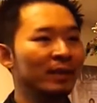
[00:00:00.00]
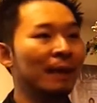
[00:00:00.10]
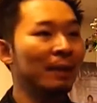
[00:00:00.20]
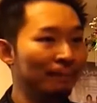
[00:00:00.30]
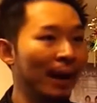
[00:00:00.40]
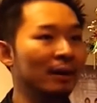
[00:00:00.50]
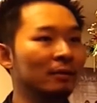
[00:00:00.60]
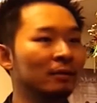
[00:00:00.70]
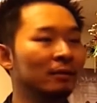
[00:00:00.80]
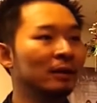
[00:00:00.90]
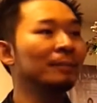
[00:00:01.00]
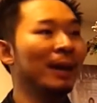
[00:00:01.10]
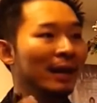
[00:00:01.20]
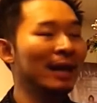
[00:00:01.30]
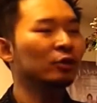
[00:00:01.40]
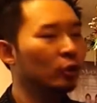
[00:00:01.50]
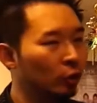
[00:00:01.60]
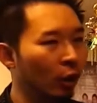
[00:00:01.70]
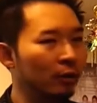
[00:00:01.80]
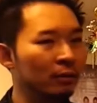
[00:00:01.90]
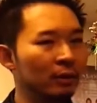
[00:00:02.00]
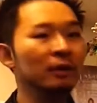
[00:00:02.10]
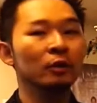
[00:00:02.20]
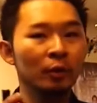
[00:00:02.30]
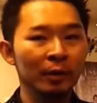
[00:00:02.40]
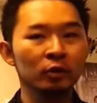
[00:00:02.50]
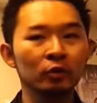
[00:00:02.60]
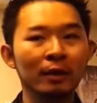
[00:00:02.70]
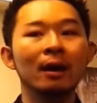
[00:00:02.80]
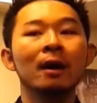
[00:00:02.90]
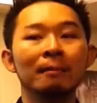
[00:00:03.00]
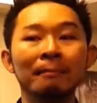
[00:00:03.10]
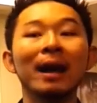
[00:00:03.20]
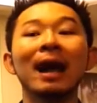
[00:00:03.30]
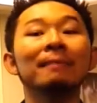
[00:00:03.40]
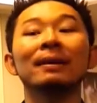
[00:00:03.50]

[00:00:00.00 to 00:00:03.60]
ยังไม่เป็นหรือเป็นระยะต้น ๆ หรือโดยไม่รู้ตัวเนี่ยไม่